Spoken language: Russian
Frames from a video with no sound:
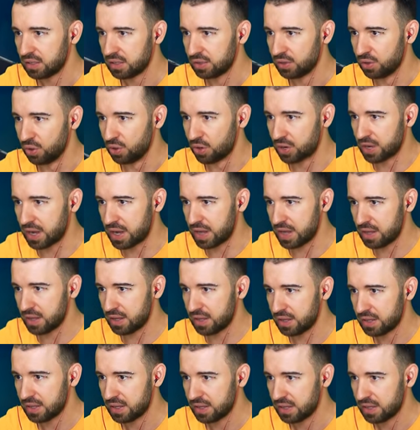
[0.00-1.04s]
Ну-ка.
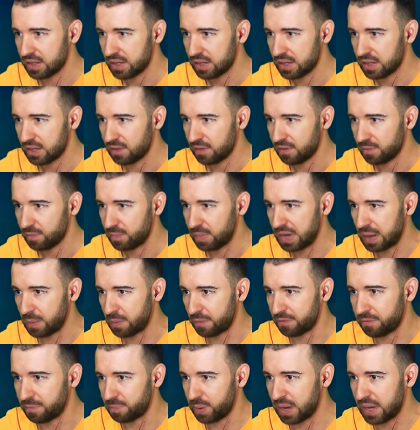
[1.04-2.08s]

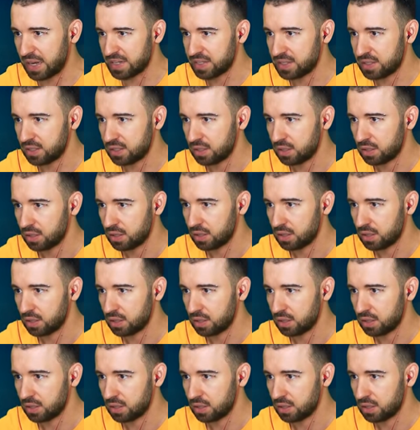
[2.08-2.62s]
Прямо в пасть.